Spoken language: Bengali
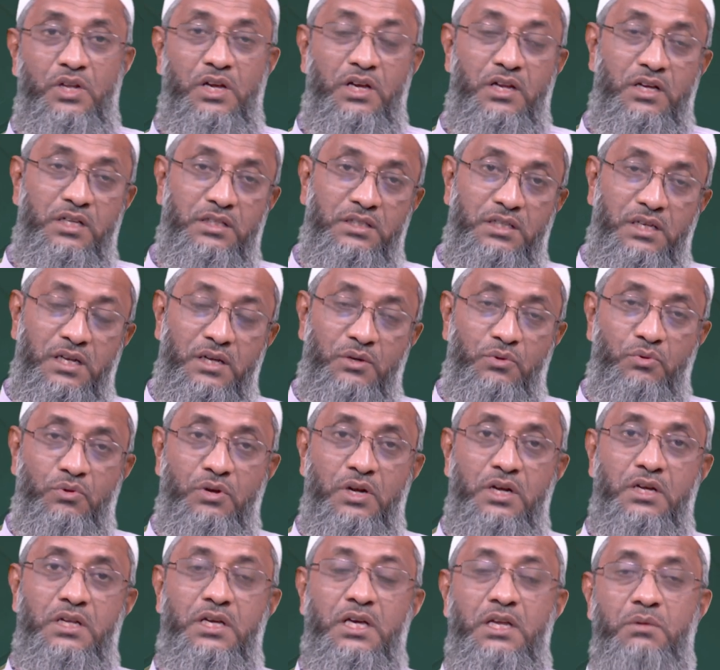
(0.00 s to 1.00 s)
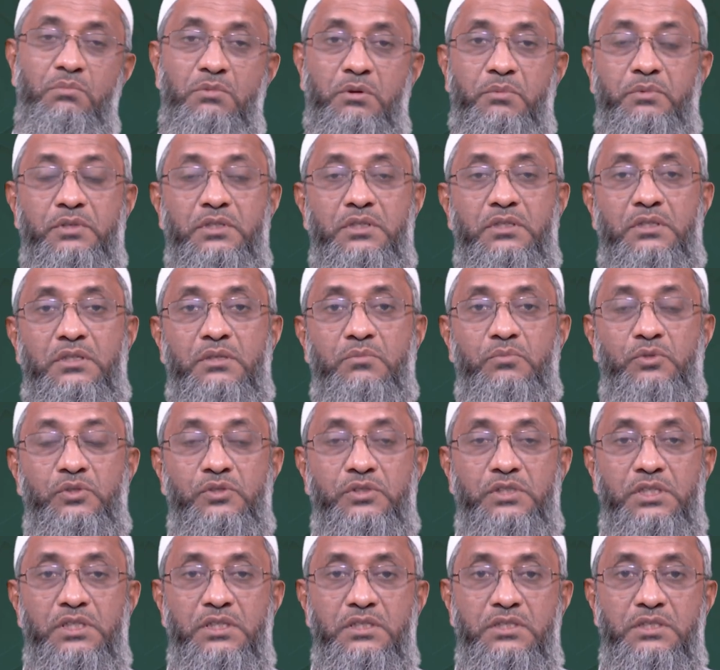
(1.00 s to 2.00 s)
আল্লাহ তালা কোরআন কারিমে আমাদেরকে
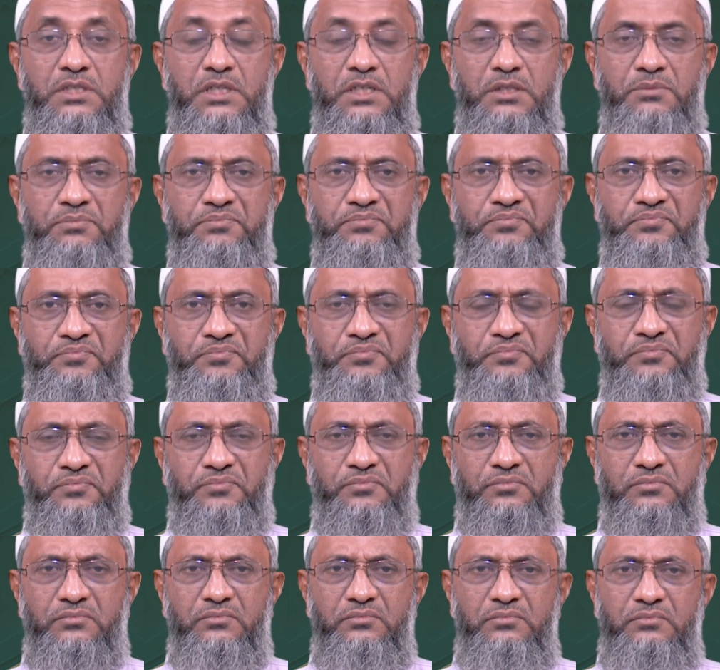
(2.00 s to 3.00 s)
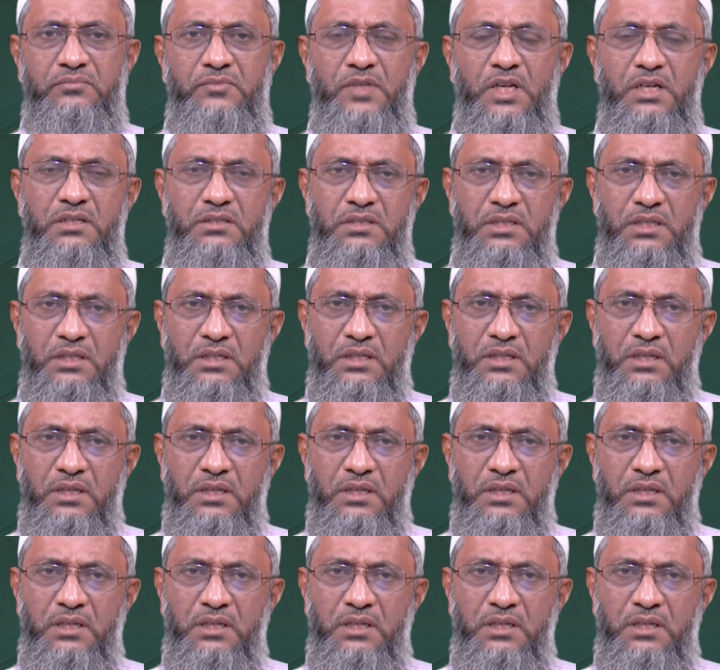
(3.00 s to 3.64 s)
বলছেন যে যে